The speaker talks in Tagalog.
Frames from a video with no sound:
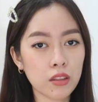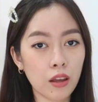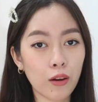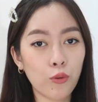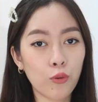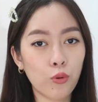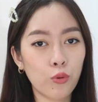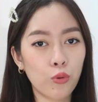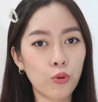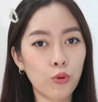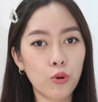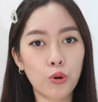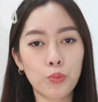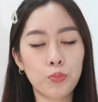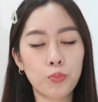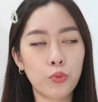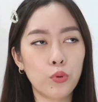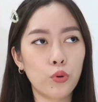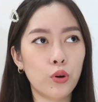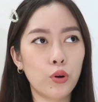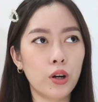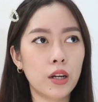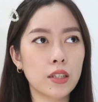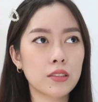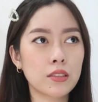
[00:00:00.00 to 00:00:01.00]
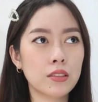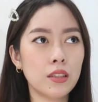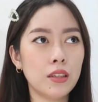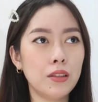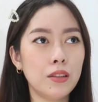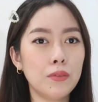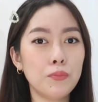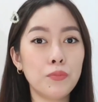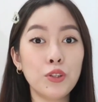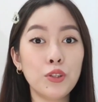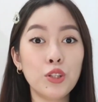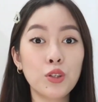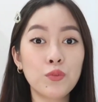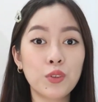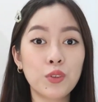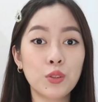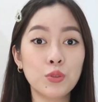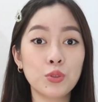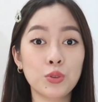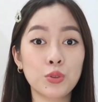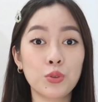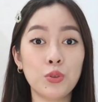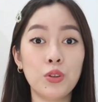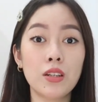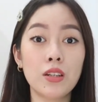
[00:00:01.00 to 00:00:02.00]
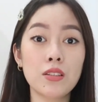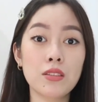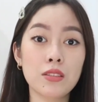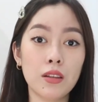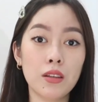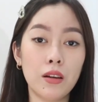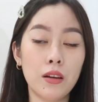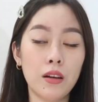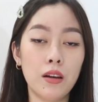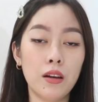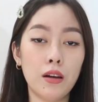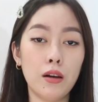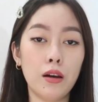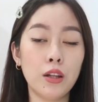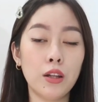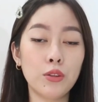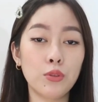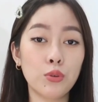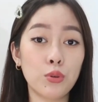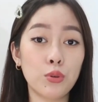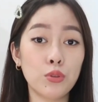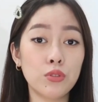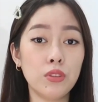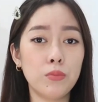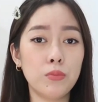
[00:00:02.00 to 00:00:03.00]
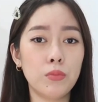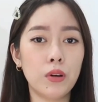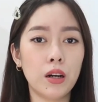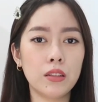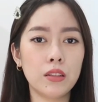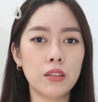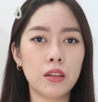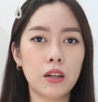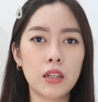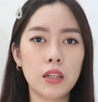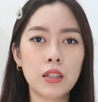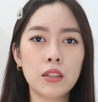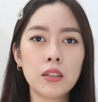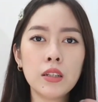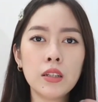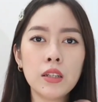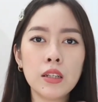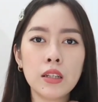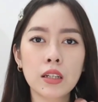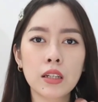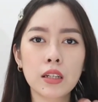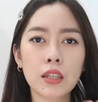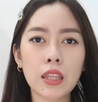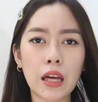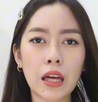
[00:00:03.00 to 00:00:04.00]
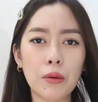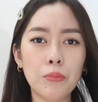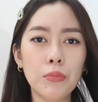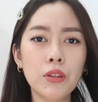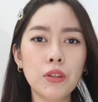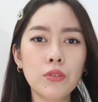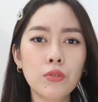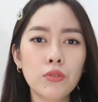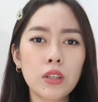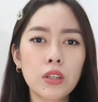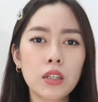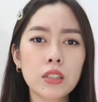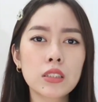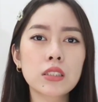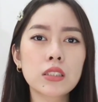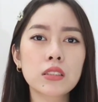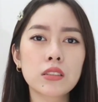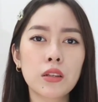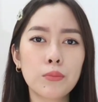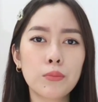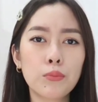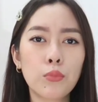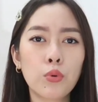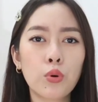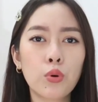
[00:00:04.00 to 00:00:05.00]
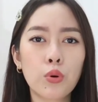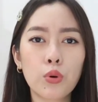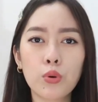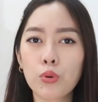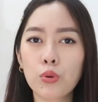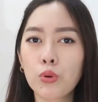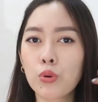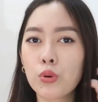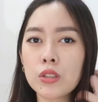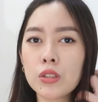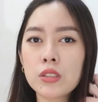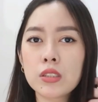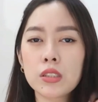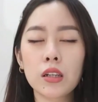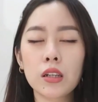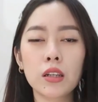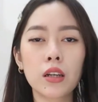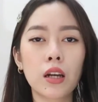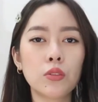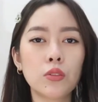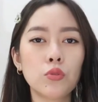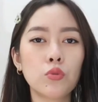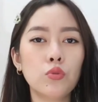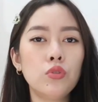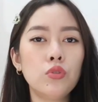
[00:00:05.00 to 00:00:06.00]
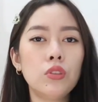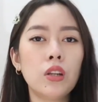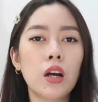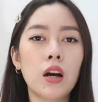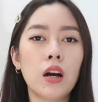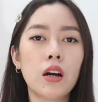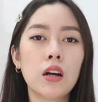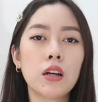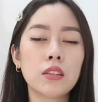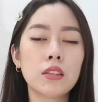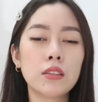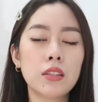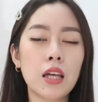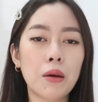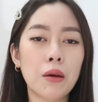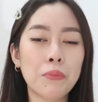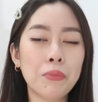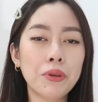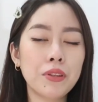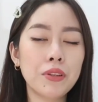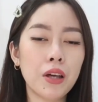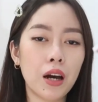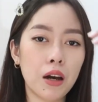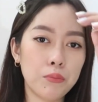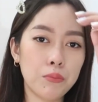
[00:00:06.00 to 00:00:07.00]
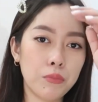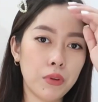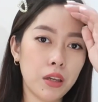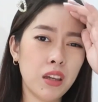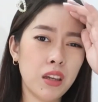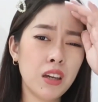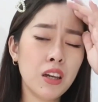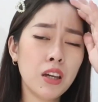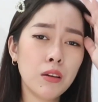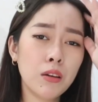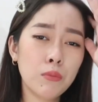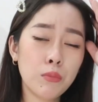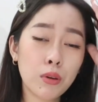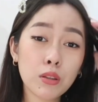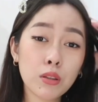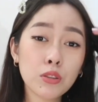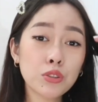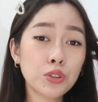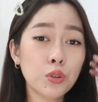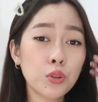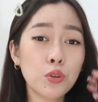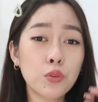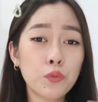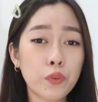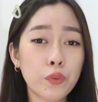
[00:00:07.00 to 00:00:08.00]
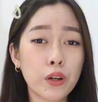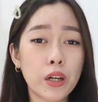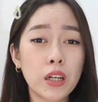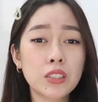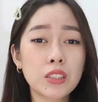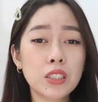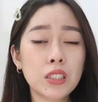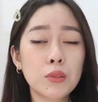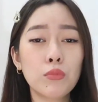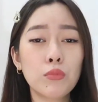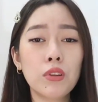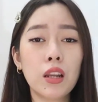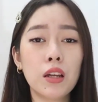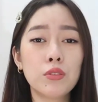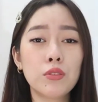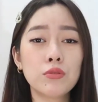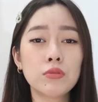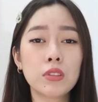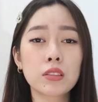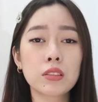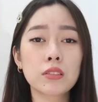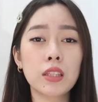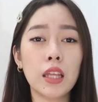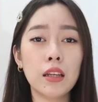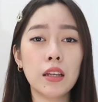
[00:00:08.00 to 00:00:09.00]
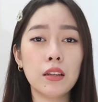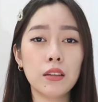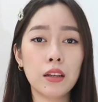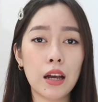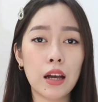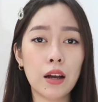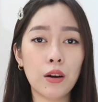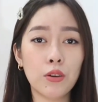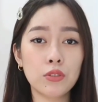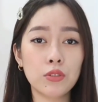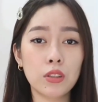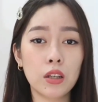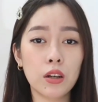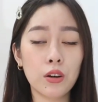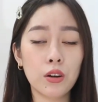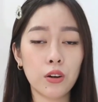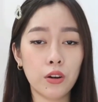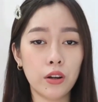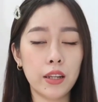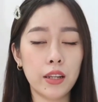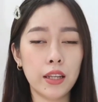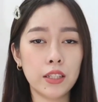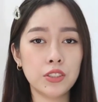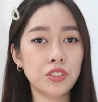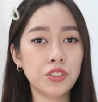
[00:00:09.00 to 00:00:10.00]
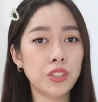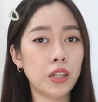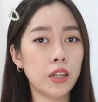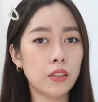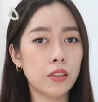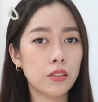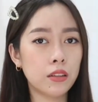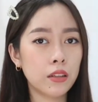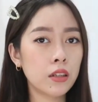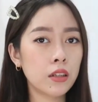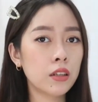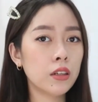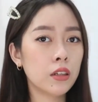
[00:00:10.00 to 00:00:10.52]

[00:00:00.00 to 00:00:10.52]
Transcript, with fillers: ako, opo. As in, pinopost ko yan sa ano ko, diba, na Grabe yung lagas ng buko ko. Isang ganun lang. Ang dami-dami. Pero so far, simula nung nag-take na ako ng collagen,